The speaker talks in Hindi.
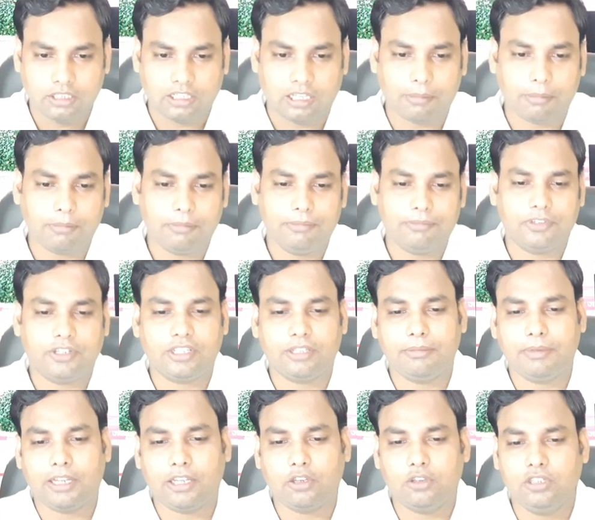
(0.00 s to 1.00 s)
यहाँ पर फिर से
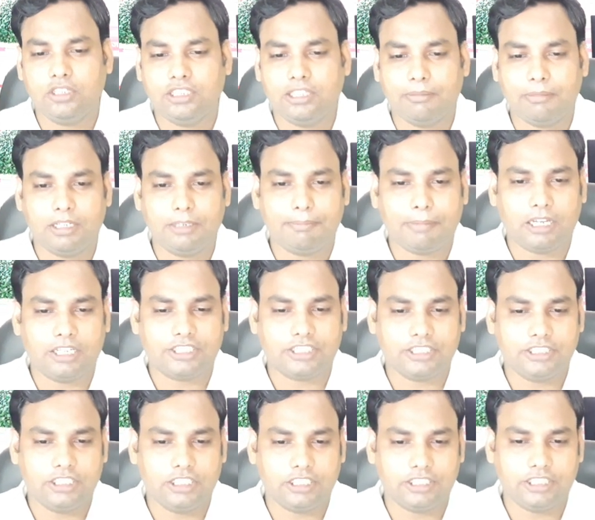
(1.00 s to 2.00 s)
मैंगो लिख दिया मान ली पाँच
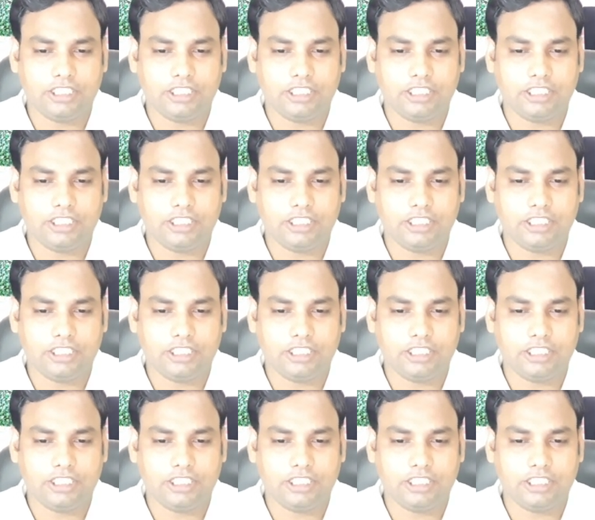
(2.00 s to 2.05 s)
के जी लिख